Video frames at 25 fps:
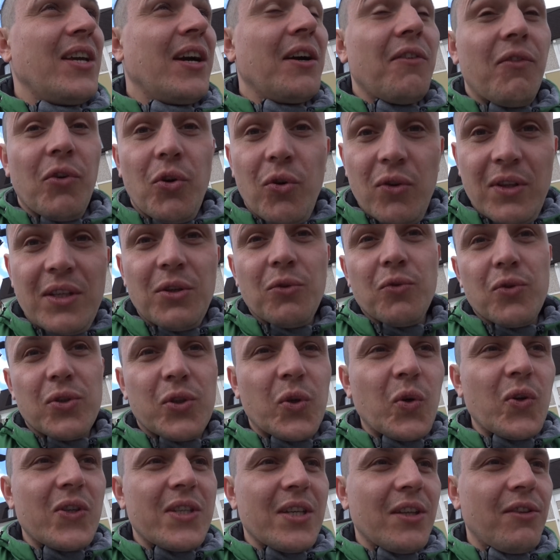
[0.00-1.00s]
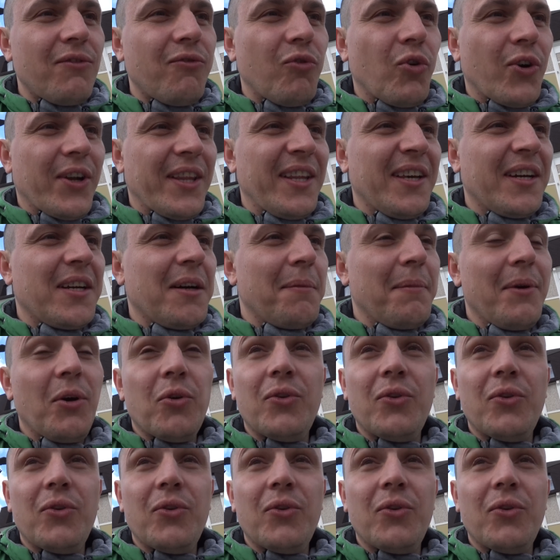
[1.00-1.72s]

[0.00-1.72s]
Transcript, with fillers: Я говорю, иди устройся дворником.